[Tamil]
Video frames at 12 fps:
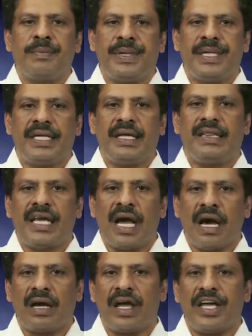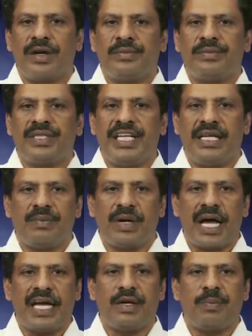பி டி தியாகராயரும் டி எம்
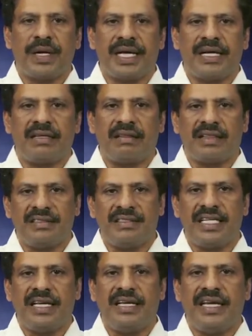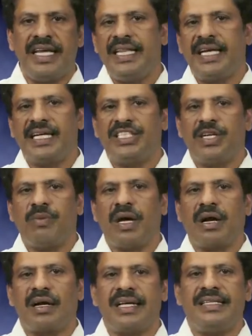நாயரும் பங்கேற்ற தஞ்சை நீதி கட்சி
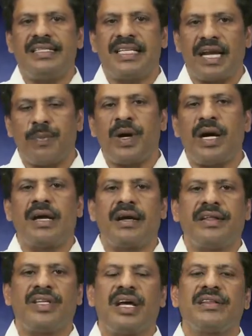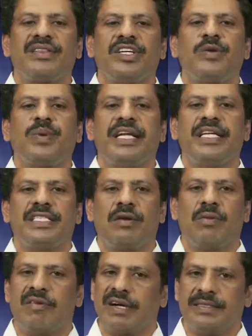மாநாட்டை சிறப்பாக நடத்தினார் திரு
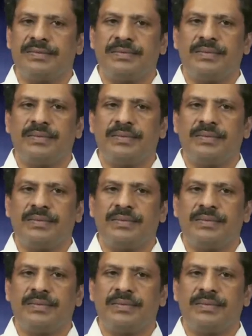பன்னீர்செல்வம் அவர்கள்